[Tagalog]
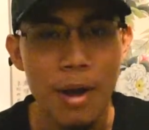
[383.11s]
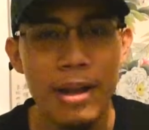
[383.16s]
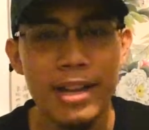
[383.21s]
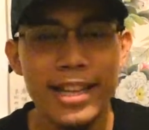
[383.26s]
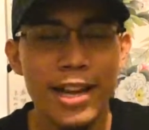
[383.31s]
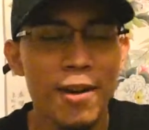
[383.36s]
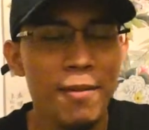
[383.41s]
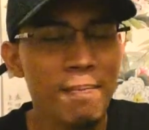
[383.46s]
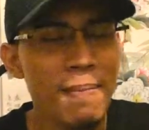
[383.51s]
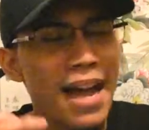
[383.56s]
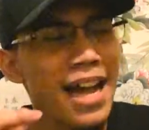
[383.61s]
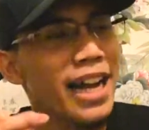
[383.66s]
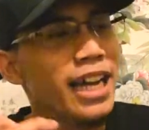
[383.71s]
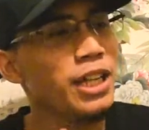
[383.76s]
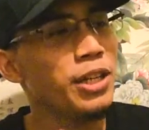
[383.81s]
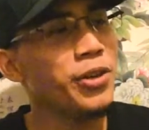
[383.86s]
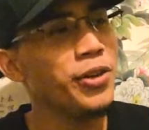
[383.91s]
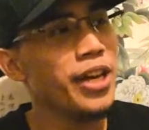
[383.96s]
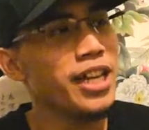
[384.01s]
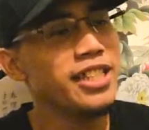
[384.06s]
Now,
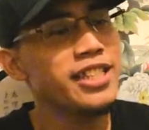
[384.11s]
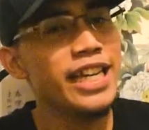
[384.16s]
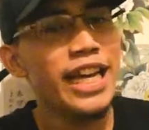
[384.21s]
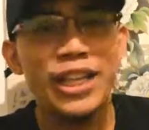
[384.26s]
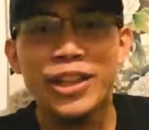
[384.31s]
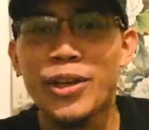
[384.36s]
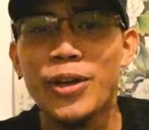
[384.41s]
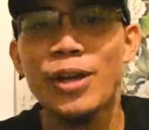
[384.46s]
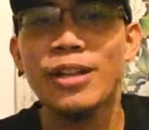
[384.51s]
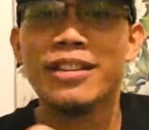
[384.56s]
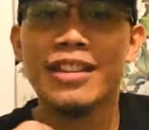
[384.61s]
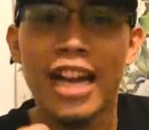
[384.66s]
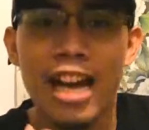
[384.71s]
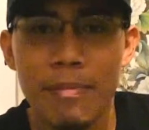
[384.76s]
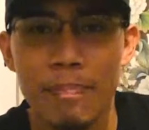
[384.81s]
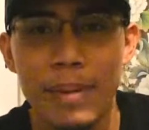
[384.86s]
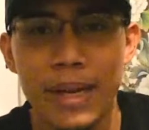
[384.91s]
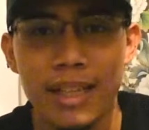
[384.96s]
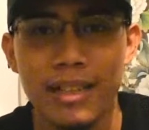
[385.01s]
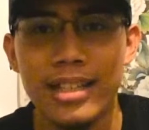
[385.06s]
bakit Kuya J, ito yung
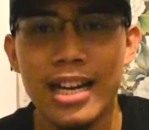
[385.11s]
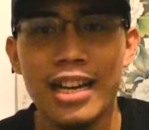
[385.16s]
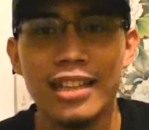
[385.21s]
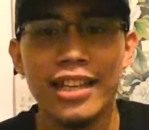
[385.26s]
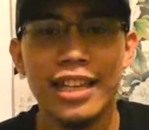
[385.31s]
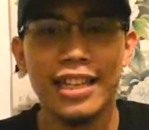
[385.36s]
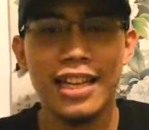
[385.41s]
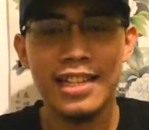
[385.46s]
topic natin?